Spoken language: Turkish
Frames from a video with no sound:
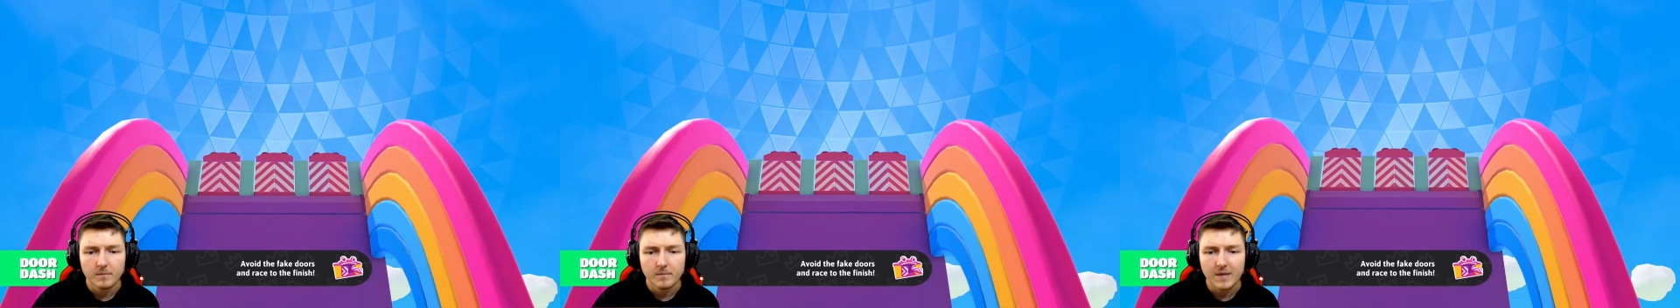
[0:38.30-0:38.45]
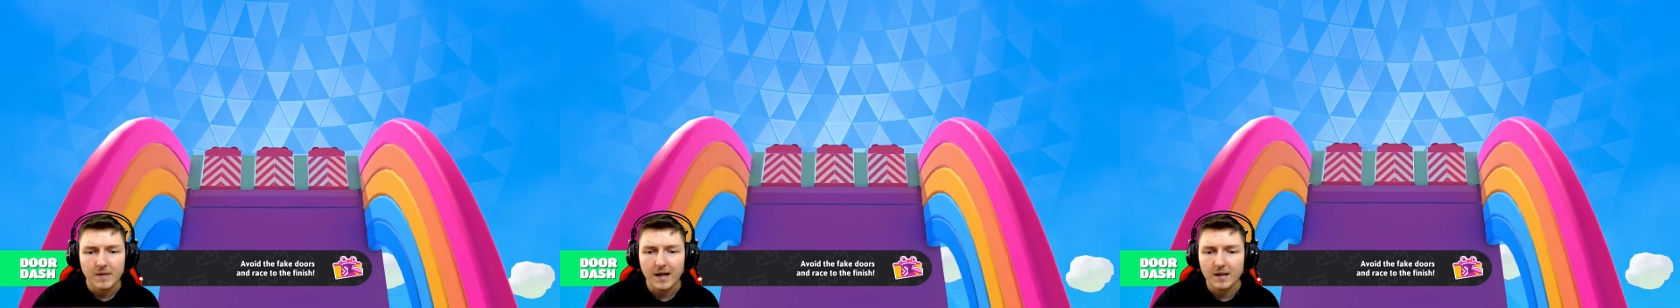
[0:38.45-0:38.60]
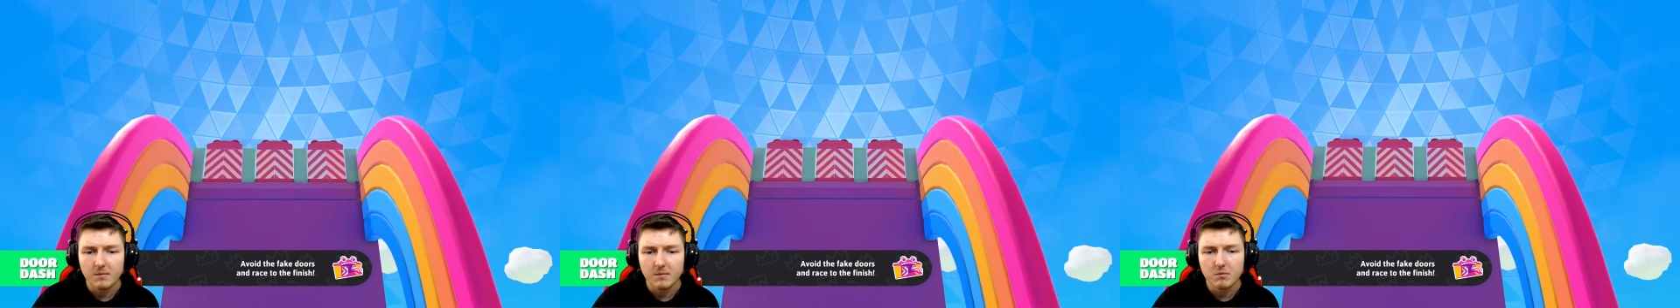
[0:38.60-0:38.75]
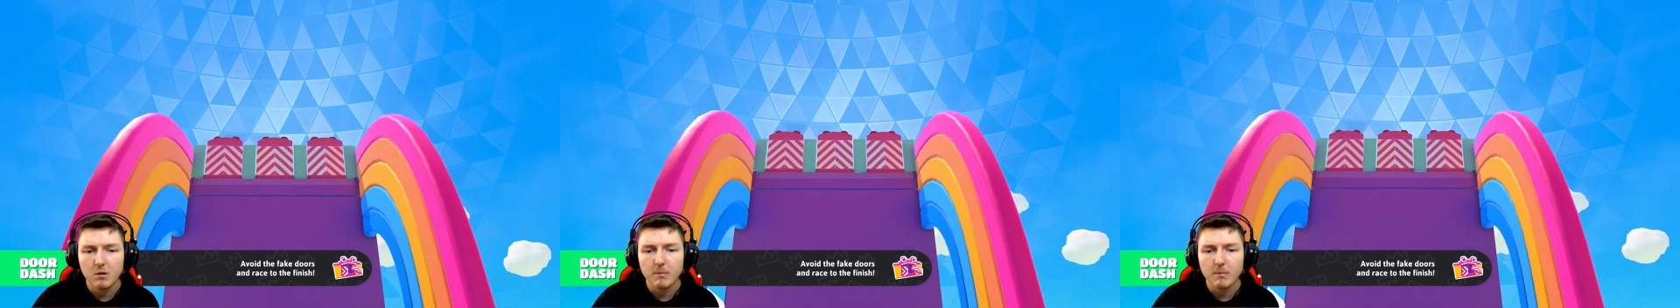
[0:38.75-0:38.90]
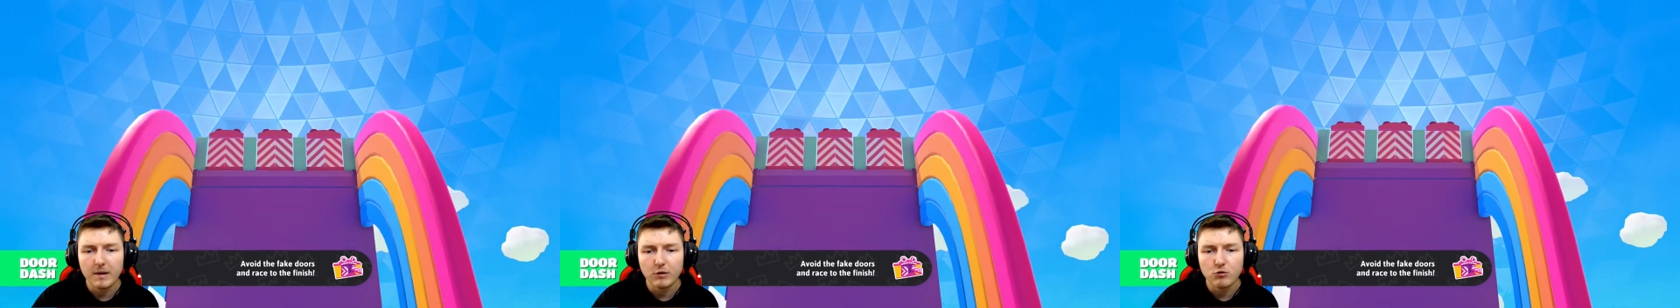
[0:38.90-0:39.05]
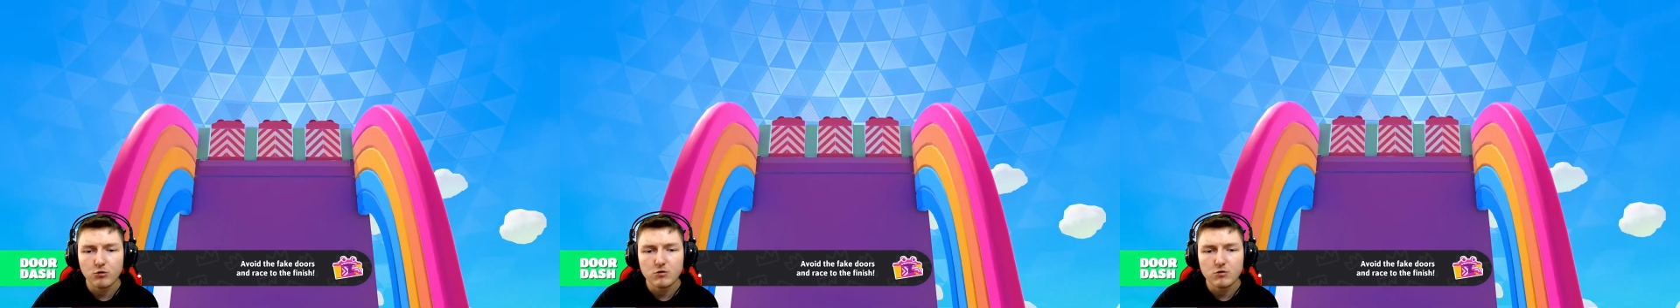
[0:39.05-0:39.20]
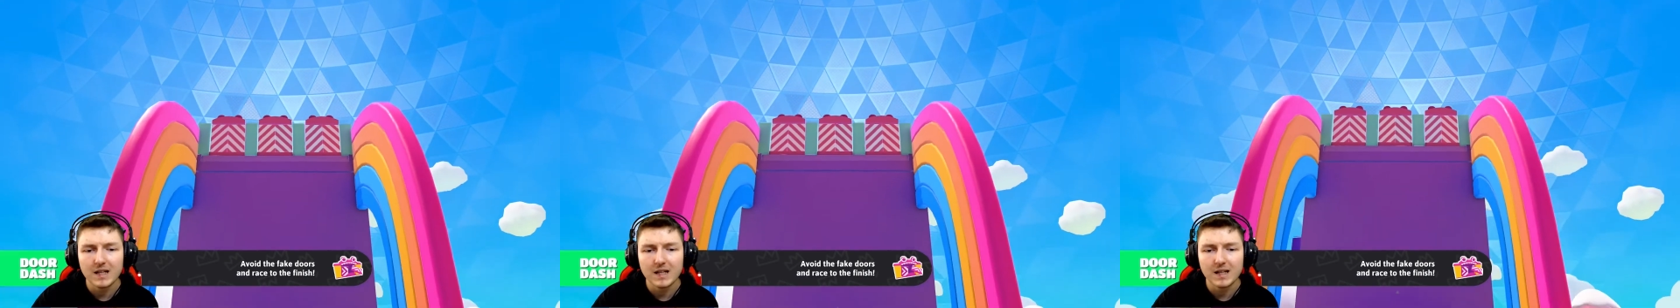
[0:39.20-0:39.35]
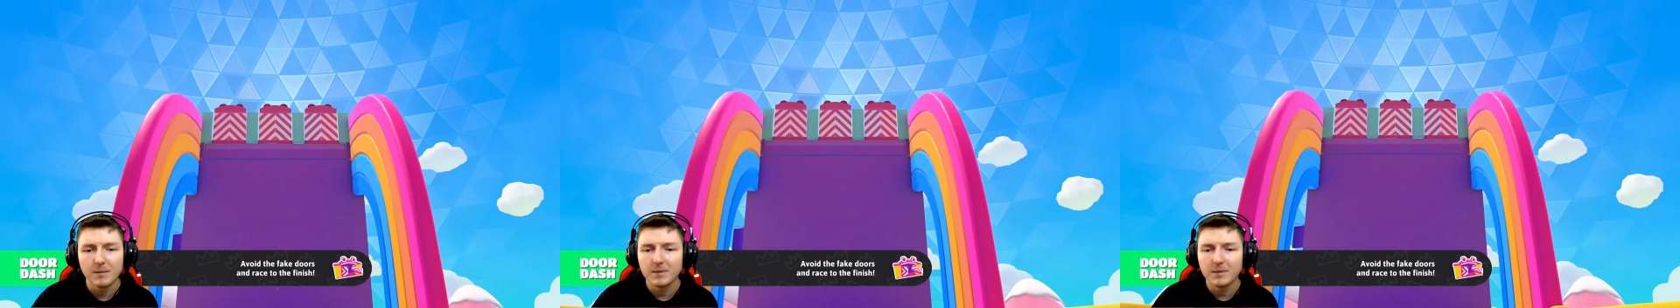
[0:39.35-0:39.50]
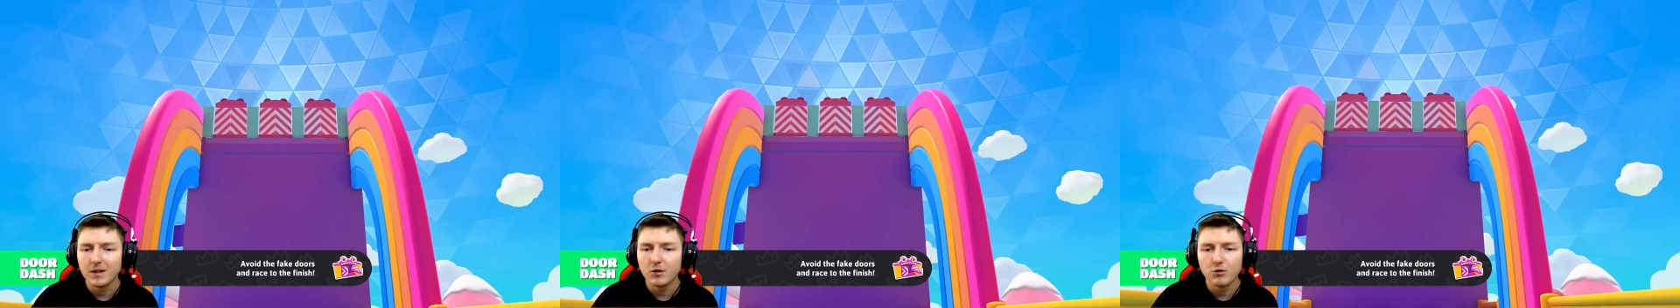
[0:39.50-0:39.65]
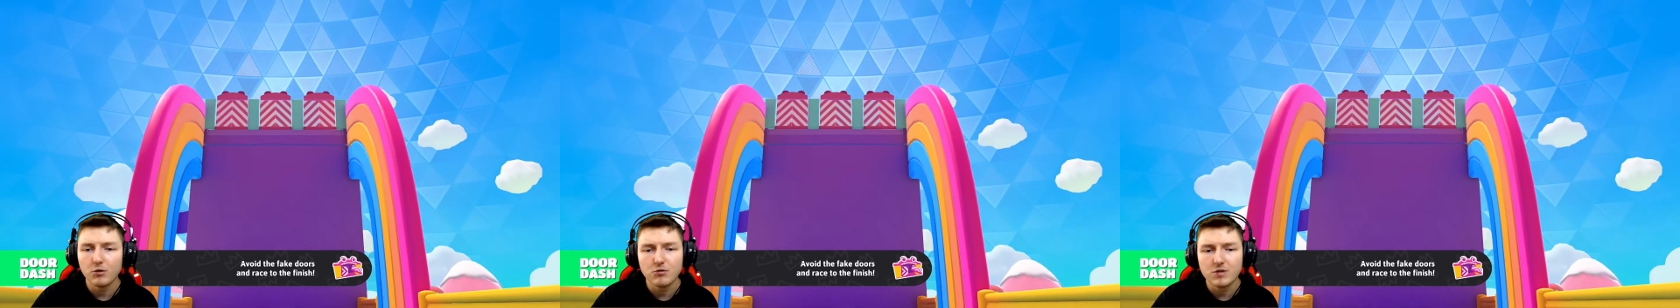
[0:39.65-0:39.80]
Yani biliyorum ben
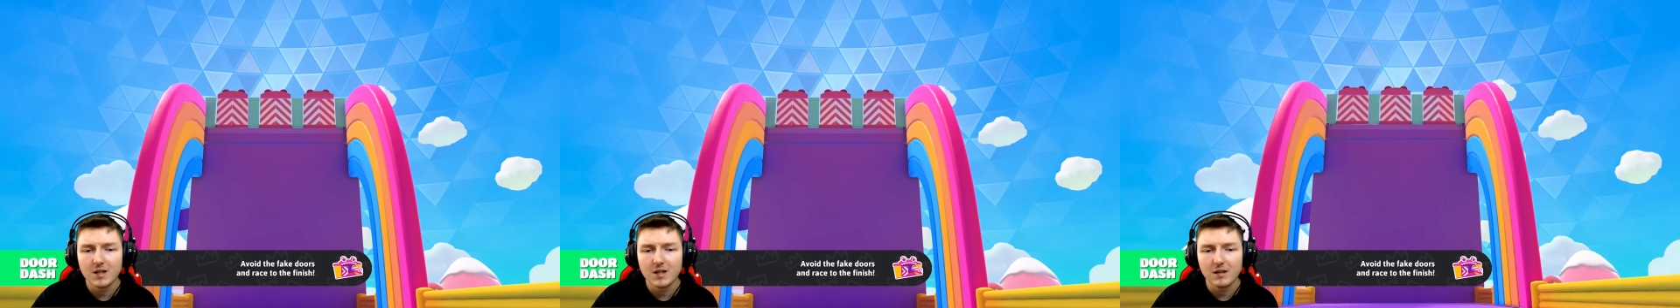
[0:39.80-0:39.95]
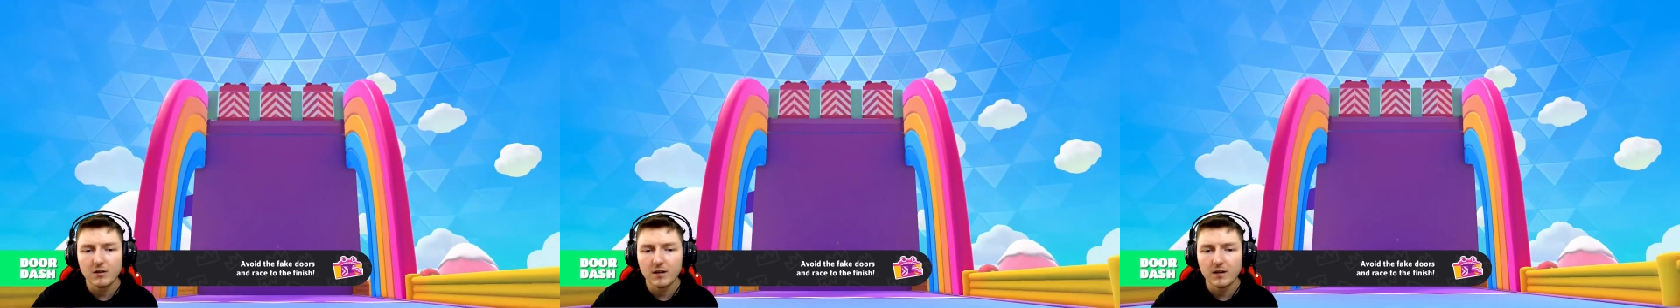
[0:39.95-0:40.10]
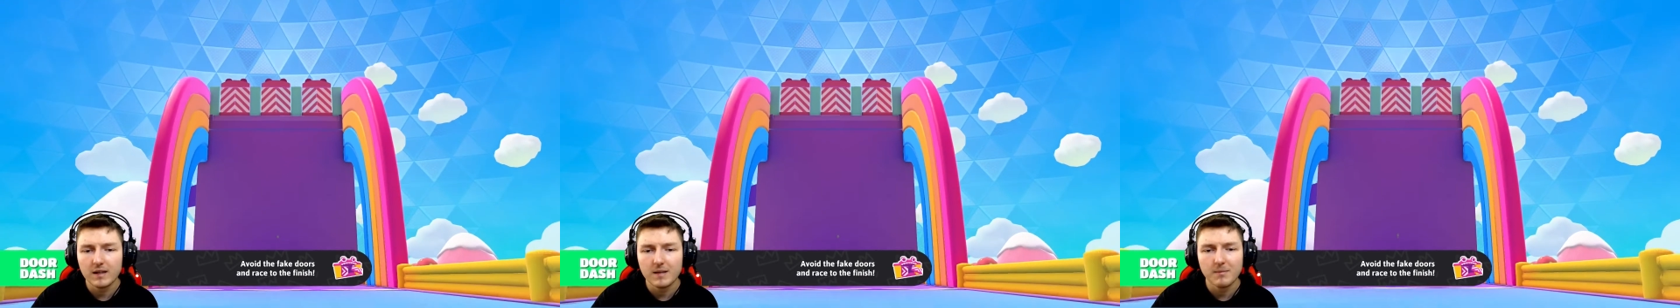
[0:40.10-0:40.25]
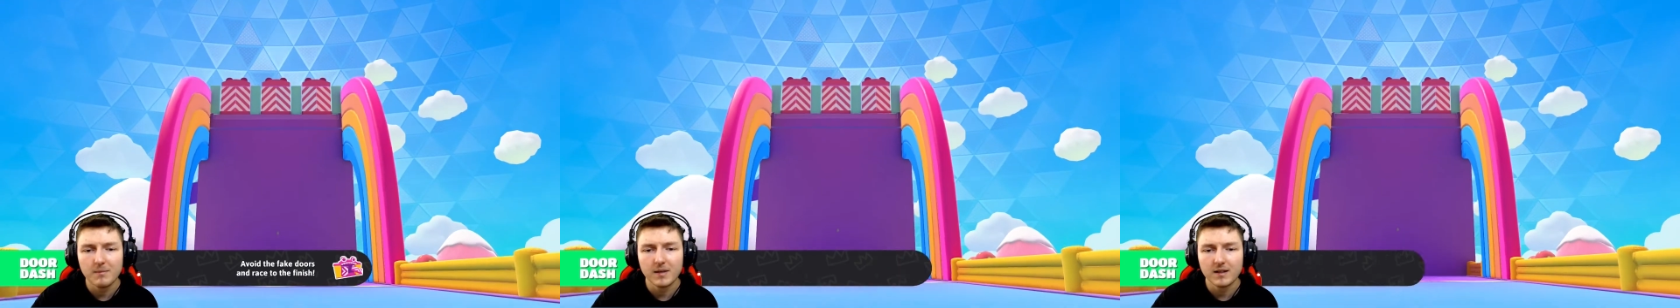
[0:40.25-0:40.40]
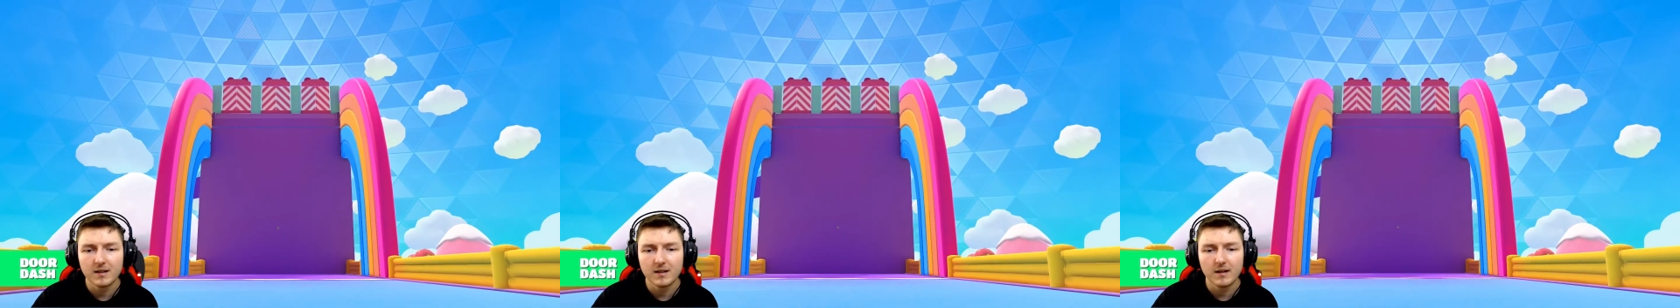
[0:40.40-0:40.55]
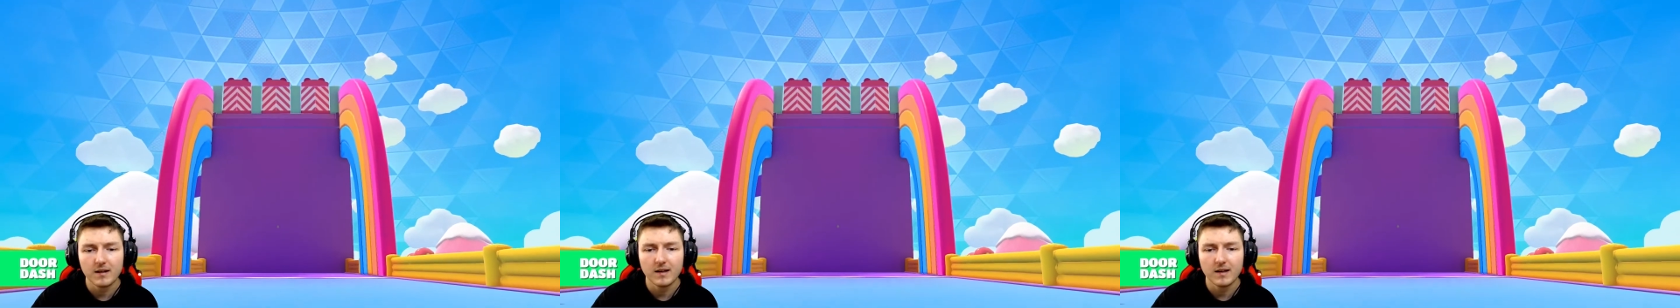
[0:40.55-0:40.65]
güncellemeleri güncellediğim halde